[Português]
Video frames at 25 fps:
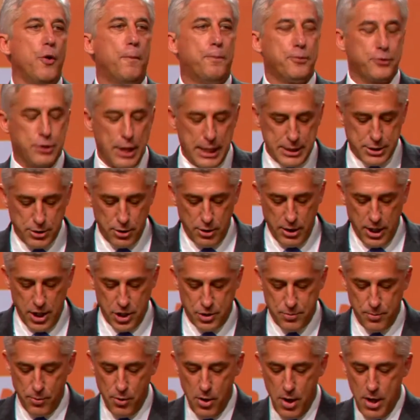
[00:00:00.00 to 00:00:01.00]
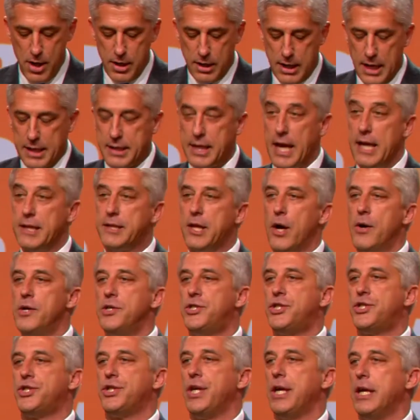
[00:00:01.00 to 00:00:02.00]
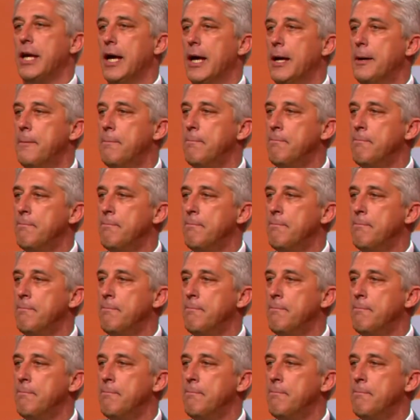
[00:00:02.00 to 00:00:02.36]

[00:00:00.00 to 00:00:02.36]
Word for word: proteccionismo que até então existia.